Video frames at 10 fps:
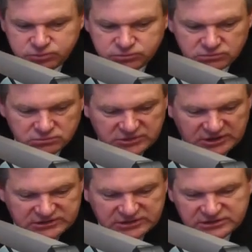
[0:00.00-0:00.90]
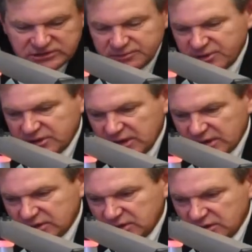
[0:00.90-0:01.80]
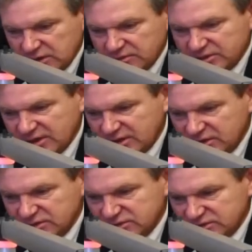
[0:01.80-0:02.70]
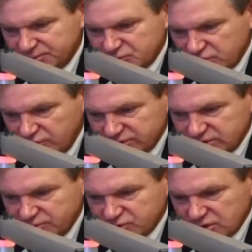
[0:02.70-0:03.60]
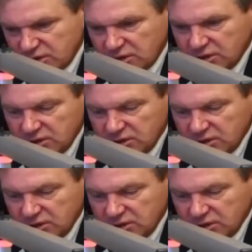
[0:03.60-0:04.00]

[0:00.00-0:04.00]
na sesji plenarnej, jakie decyzje przyjąć. Z tym, że,